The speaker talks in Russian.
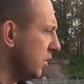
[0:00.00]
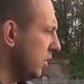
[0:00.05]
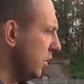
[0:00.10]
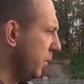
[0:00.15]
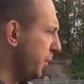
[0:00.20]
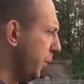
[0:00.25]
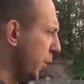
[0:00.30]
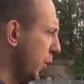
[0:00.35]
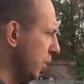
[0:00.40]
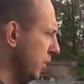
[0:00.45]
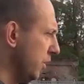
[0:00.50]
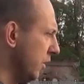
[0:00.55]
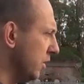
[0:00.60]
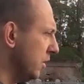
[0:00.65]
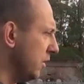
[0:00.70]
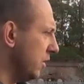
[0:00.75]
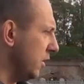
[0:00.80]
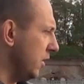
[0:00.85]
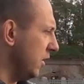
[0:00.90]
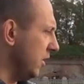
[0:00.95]
Не понял.
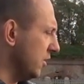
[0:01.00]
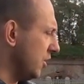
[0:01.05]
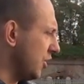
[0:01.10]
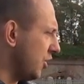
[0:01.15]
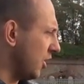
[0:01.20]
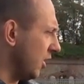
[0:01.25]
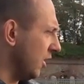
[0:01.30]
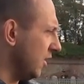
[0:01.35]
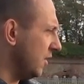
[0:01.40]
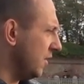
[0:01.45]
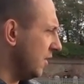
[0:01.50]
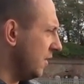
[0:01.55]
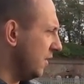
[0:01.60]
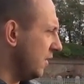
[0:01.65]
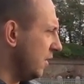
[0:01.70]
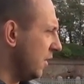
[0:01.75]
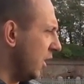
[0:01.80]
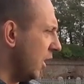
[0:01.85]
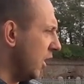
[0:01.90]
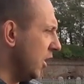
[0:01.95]
Леночка,
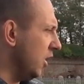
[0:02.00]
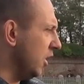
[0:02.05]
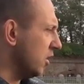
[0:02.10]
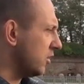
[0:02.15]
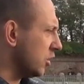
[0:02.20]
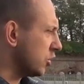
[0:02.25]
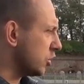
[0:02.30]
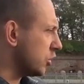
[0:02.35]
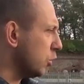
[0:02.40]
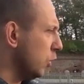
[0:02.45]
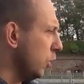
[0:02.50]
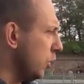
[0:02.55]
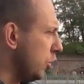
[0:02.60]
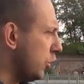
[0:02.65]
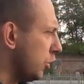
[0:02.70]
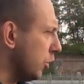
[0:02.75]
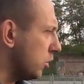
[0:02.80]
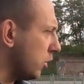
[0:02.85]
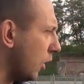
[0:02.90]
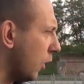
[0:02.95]
а это что еще